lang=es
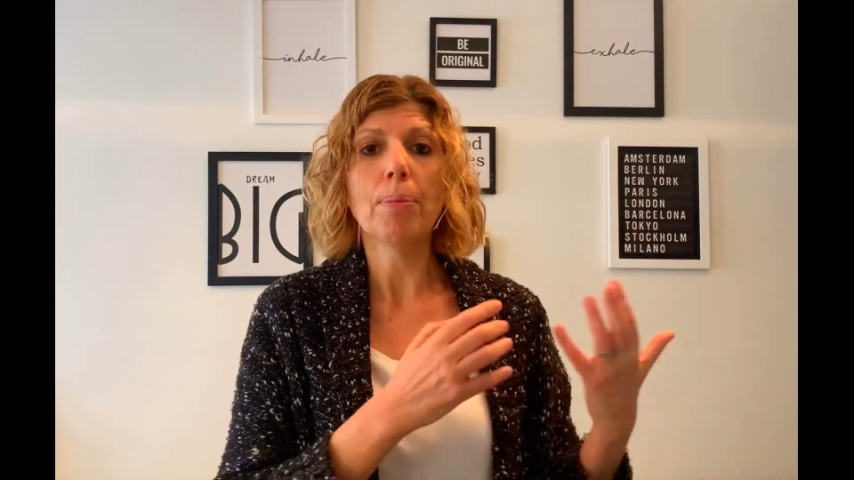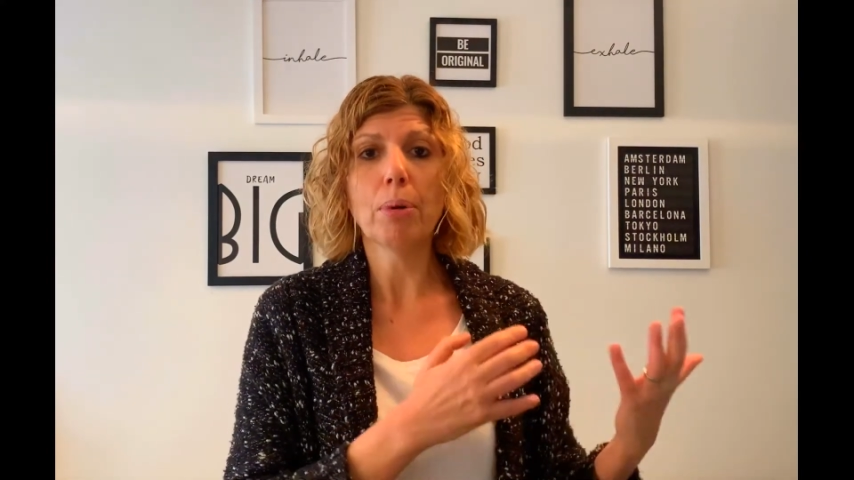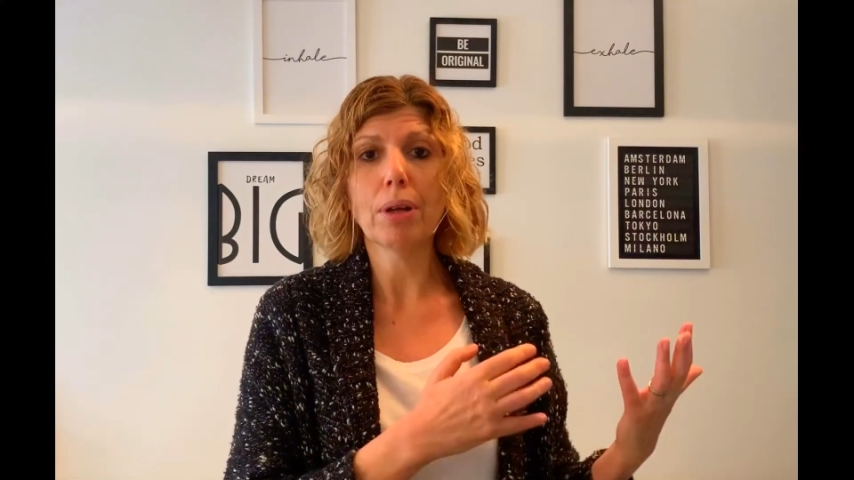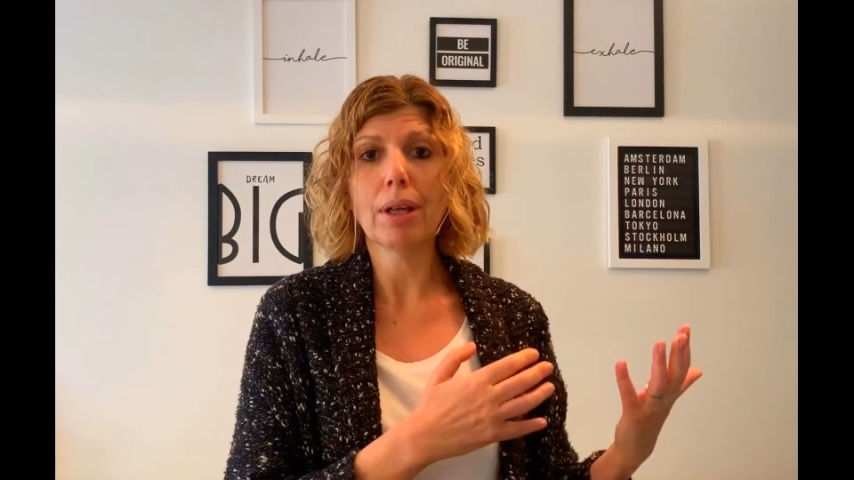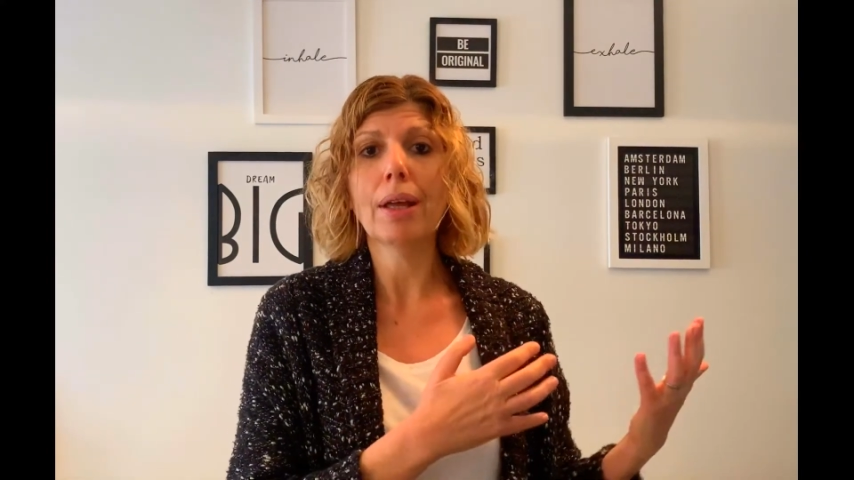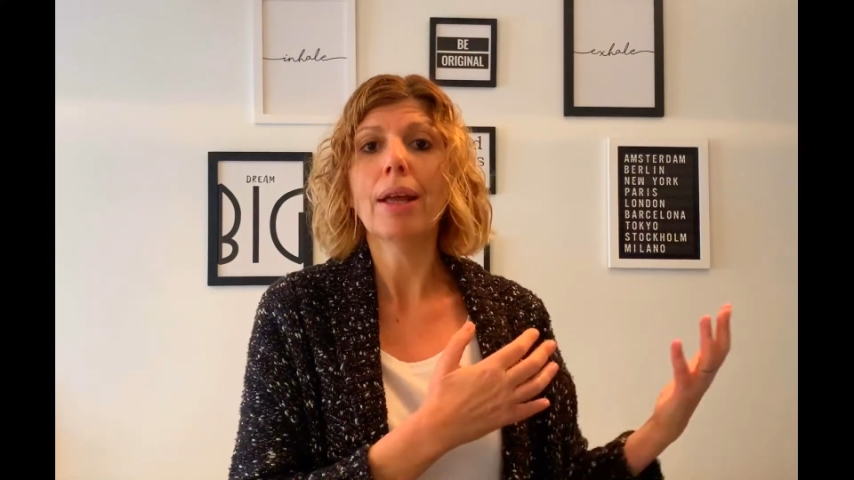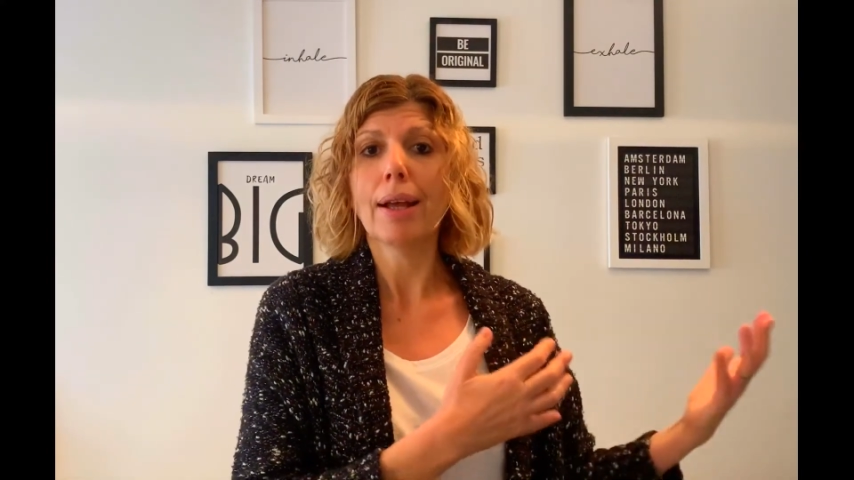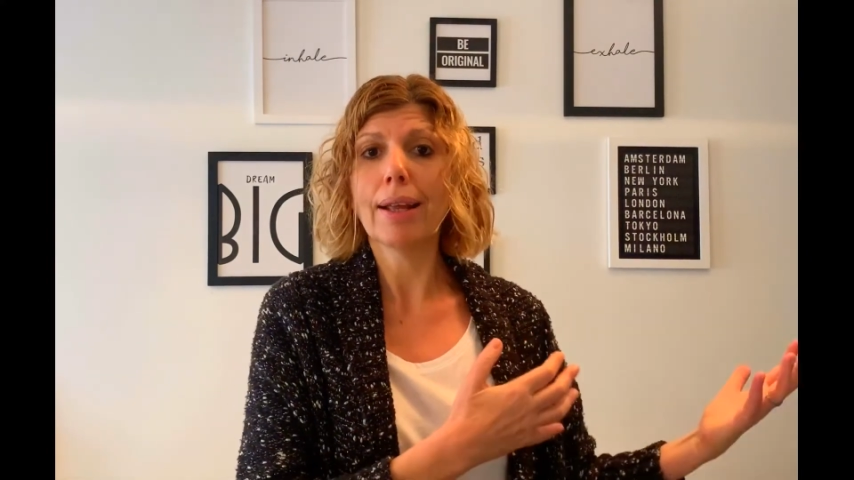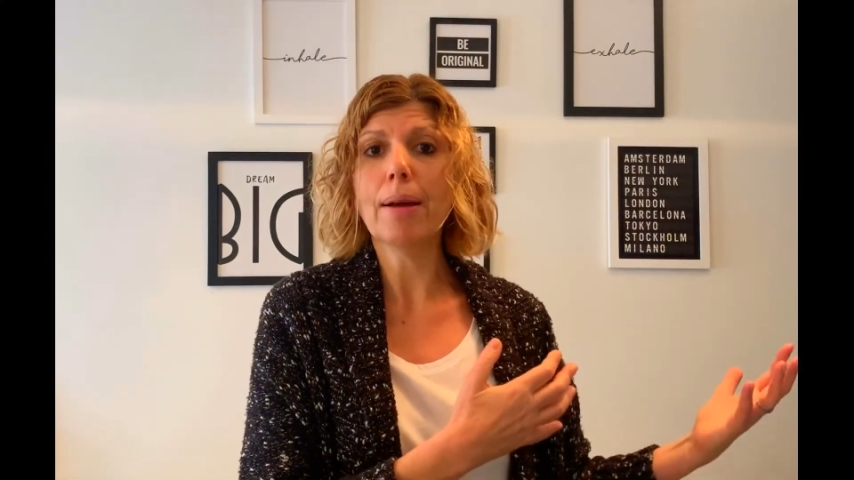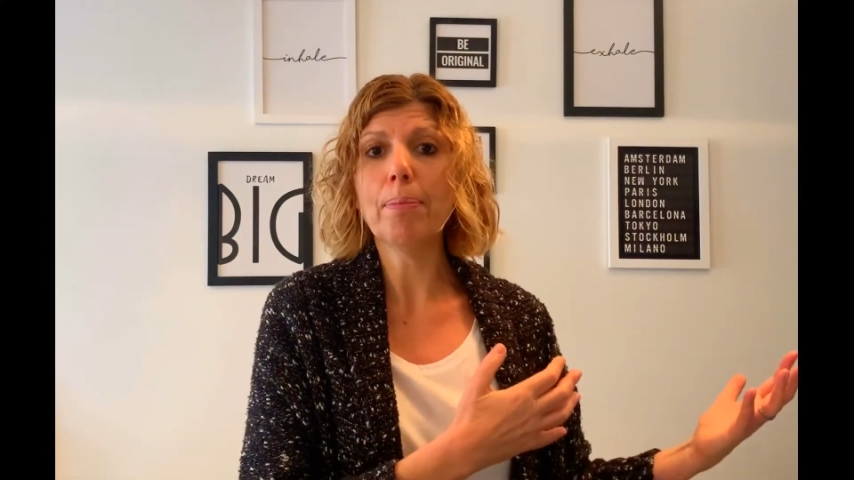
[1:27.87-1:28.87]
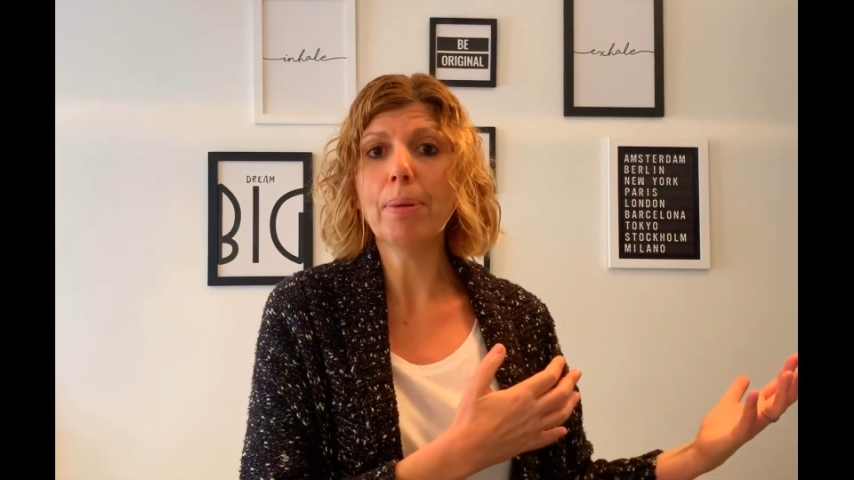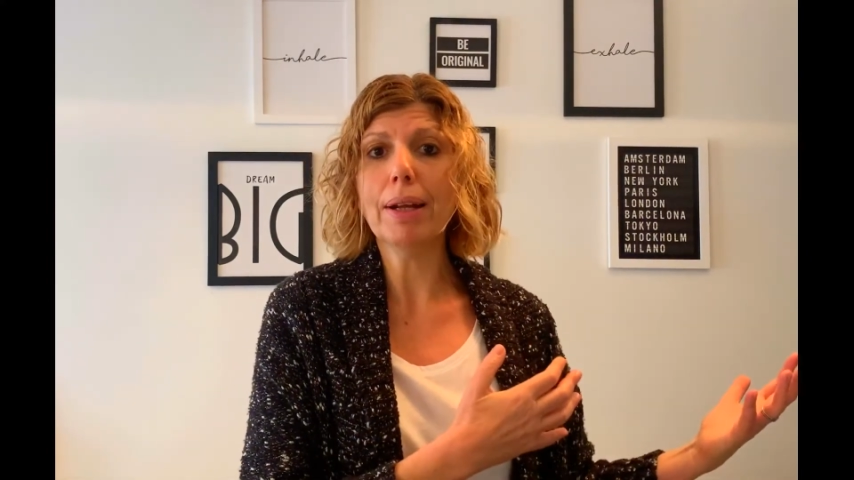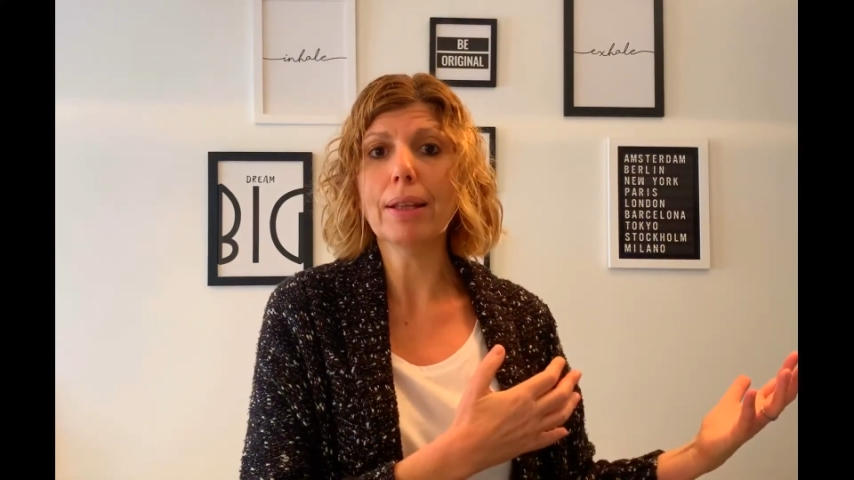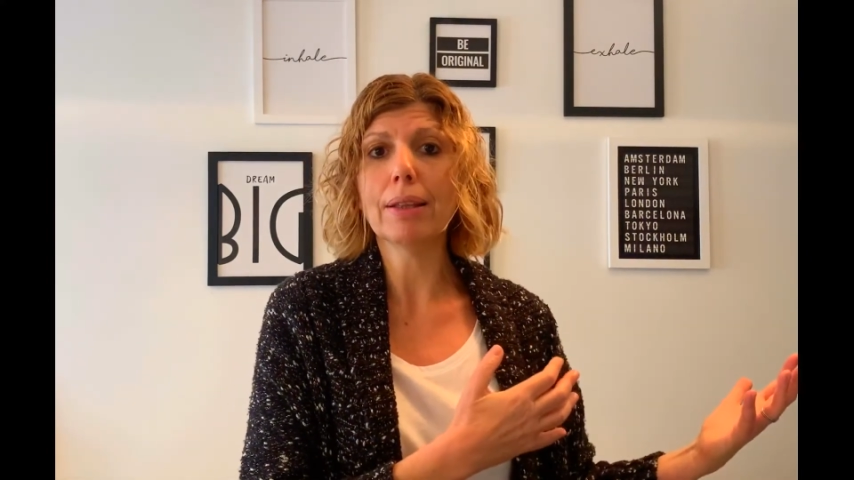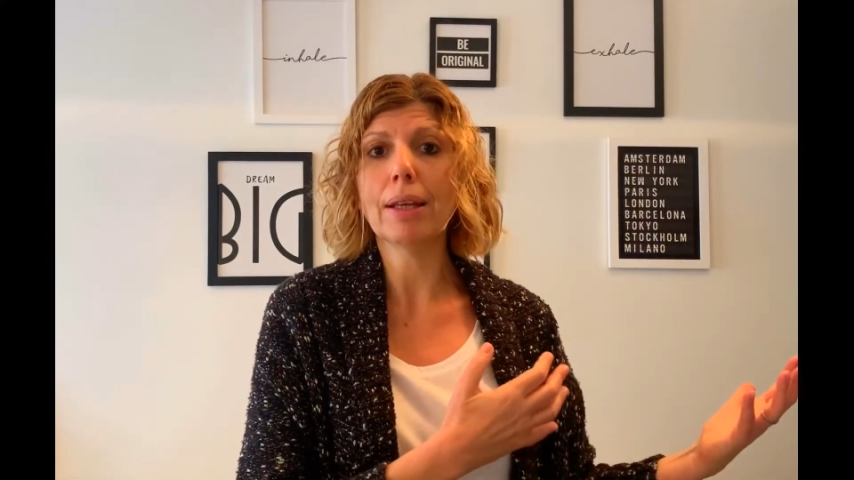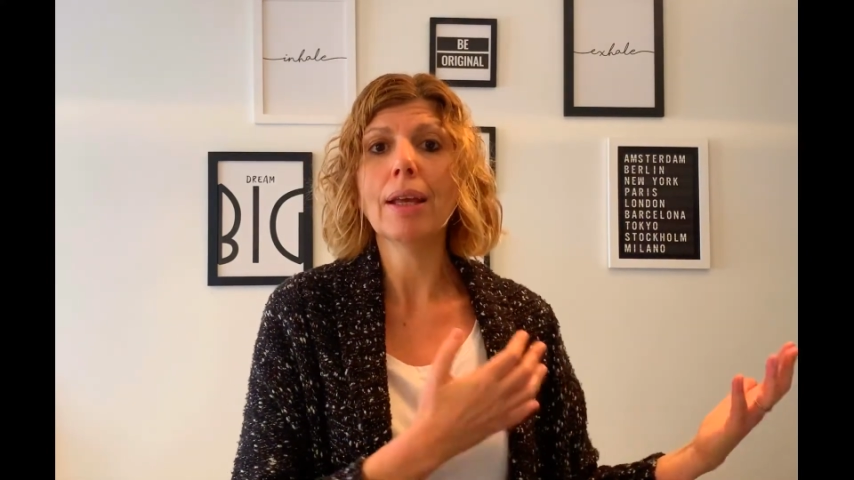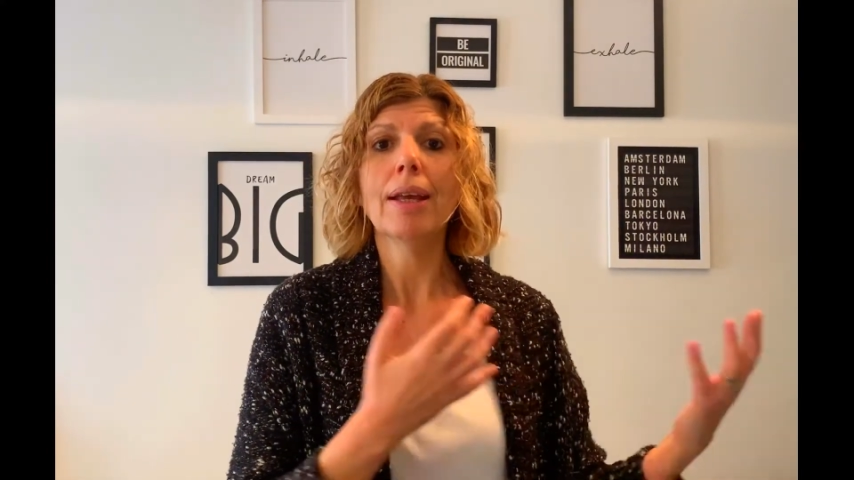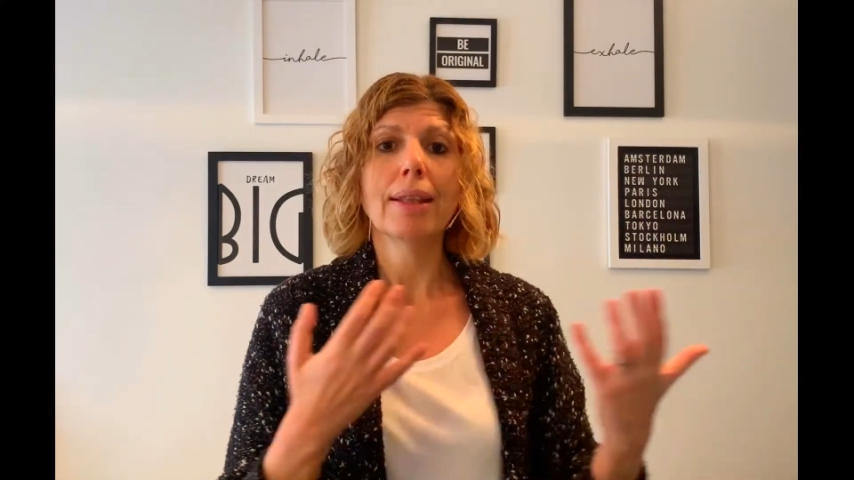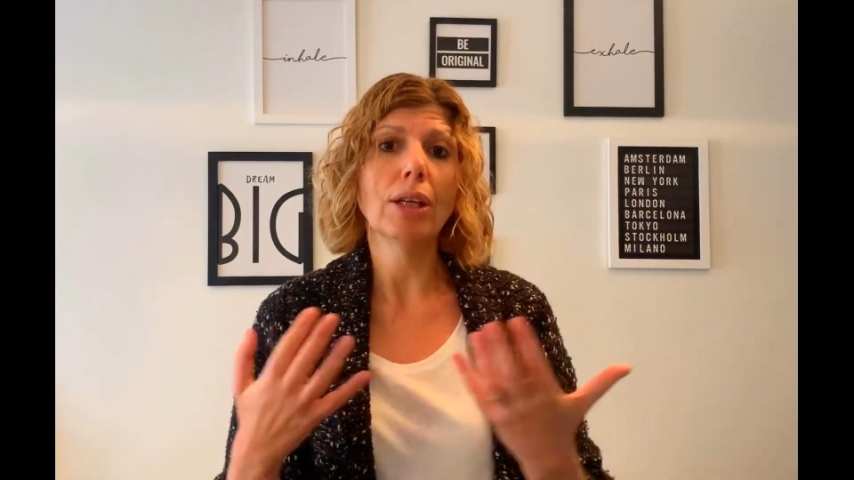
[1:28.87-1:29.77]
porque gran parte